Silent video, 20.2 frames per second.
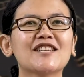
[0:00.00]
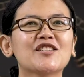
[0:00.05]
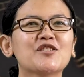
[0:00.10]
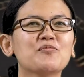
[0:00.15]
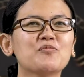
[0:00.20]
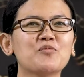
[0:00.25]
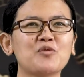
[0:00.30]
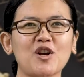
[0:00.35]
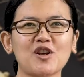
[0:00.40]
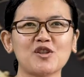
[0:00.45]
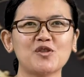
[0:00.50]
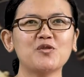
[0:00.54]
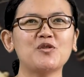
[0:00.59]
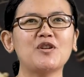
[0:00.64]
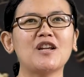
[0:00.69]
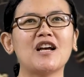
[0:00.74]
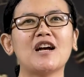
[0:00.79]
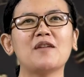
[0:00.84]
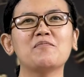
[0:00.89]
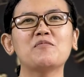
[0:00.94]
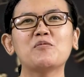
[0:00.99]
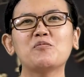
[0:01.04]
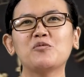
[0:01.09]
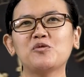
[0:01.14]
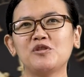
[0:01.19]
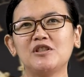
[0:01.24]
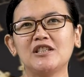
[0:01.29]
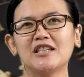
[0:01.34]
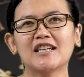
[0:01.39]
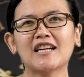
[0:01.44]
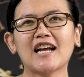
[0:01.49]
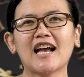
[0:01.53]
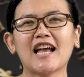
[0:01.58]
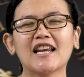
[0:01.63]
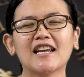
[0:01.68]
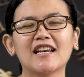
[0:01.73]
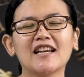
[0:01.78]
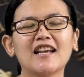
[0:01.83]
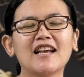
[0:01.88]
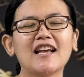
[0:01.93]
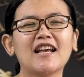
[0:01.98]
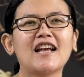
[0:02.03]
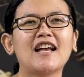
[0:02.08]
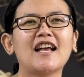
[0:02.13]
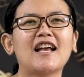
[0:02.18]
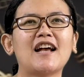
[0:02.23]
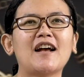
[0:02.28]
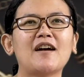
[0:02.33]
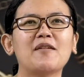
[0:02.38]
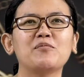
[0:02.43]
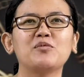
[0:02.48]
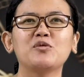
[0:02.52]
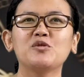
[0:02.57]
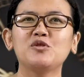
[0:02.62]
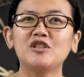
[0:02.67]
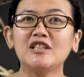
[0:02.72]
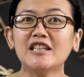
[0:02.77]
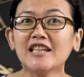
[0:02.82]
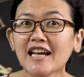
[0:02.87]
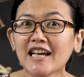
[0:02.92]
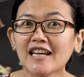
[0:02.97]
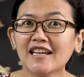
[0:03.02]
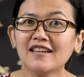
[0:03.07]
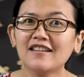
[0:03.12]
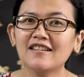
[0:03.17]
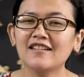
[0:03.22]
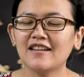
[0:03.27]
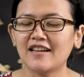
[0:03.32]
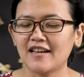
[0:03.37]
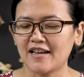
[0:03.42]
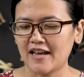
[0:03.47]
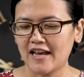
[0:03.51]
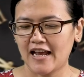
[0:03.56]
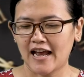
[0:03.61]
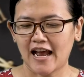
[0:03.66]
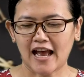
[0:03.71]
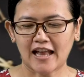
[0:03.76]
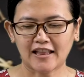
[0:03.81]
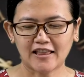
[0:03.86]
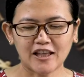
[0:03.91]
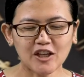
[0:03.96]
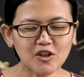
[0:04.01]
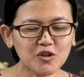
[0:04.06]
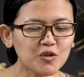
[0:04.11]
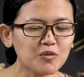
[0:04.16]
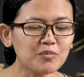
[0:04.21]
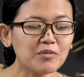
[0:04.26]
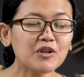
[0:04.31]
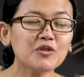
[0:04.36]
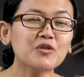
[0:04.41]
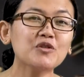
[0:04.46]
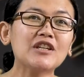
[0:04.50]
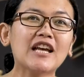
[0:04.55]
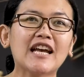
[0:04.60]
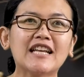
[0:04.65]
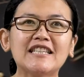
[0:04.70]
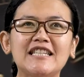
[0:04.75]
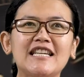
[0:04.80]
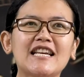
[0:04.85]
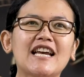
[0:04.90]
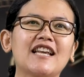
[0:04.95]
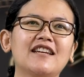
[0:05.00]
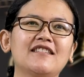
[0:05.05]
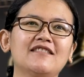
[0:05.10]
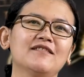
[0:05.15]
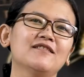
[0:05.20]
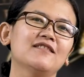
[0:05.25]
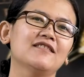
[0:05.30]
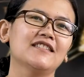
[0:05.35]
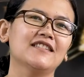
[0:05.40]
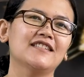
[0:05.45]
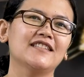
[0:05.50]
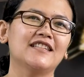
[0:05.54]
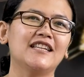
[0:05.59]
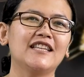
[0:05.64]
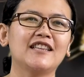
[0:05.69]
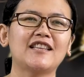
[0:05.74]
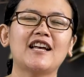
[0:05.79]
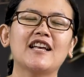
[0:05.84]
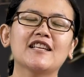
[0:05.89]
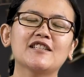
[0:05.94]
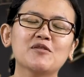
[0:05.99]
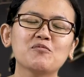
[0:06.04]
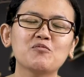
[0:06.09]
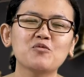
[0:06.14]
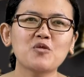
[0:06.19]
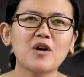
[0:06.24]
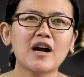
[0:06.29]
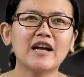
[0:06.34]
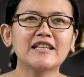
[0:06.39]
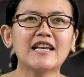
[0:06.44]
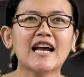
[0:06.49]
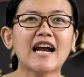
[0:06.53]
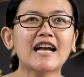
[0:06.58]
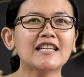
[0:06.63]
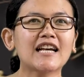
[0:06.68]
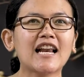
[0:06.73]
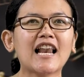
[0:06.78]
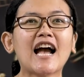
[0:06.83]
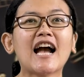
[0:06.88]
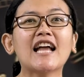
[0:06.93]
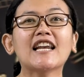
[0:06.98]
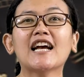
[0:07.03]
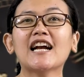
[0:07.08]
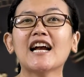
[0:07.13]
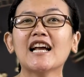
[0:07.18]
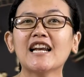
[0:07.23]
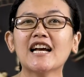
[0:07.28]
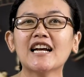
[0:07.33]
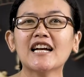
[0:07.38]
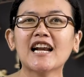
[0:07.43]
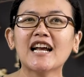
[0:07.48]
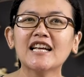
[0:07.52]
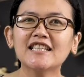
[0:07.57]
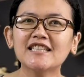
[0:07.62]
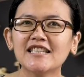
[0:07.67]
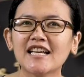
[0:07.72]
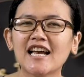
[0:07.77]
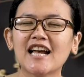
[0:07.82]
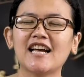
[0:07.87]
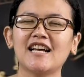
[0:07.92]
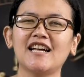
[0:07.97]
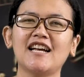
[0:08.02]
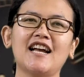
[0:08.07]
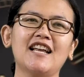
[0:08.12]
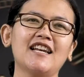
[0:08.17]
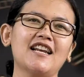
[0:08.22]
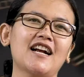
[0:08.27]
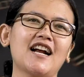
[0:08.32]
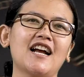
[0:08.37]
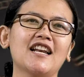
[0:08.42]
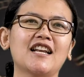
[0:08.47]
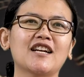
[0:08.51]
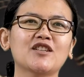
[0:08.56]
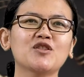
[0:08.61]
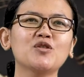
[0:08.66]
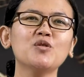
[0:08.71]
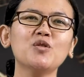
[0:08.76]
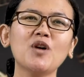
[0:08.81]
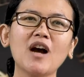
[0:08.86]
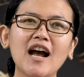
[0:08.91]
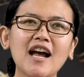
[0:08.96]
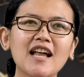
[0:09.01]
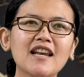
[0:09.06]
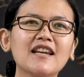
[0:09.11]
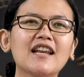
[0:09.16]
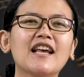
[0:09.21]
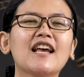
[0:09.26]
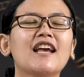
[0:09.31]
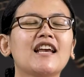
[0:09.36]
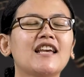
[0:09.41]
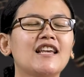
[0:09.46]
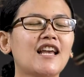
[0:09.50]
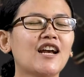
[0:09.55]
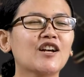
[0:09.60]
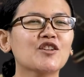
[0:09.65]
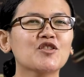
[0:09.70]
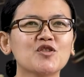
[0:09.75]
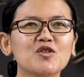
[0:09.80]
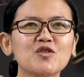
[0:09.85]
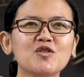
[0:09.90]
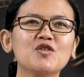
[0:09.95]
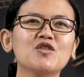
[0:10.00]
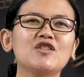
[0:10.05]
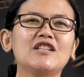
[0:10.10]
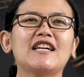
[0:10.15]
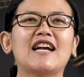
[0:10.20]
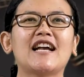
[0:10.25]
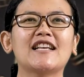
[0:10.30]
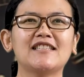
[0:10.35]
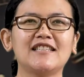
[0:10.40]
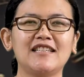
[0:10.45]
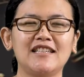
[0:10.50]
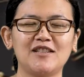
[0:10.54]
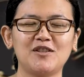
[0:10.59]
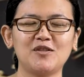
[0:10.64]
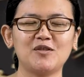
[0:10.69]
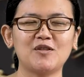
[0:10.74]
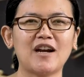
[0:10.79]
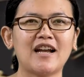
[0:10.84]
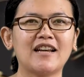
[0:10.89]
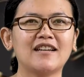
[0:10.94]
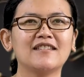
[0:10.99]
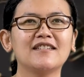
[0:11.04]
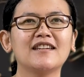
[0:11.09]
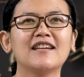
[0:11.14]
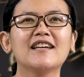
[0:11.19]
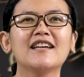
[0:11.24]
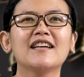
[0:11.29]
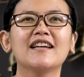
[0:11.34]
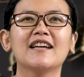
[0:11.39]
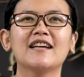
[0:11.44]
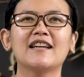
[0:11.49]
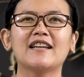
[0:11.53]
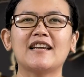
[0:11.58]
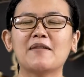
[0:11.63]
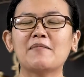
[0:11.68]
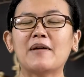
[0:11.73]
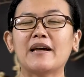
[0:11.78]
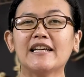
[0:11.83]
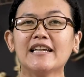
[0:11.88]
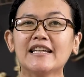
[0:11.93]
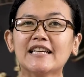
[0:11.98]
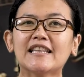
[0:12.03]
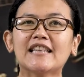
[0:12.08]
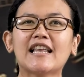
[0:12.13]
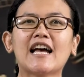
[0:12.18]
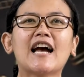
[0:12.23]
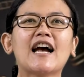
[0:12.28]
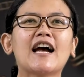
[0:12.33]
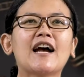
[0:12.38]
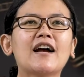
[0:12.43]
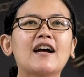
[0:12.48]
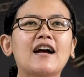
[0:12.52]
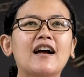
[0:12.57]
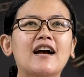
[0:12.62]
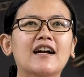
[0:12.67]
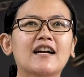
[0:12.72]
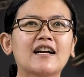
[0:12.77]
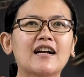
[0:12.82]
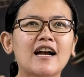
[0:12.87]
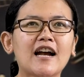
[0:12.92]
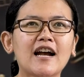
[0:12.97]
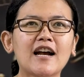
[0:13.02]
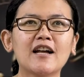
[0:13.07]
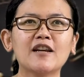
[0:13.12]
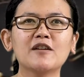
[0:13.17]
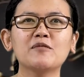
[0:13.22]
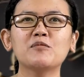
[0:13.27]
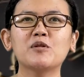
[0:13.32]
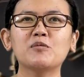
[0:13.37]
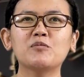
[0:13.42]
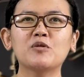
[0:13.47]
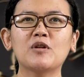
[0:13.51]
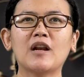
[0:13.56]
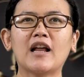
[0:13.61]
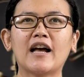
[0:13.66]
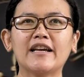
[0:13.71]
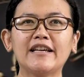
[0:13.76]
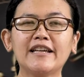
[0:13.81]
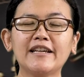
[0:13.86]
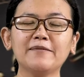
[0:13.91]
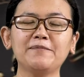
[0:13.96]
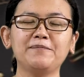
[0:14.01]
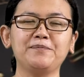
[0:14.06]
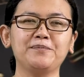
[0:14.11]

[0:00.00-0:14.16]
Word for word: semua sudah memujikan pujian, hatiku penuh nyanyian. Kita semuanya adalah anak-anak raja, anak-anak Tuhan yang sungguh dikasihi Tuhan. Nah, mari kita akan memulai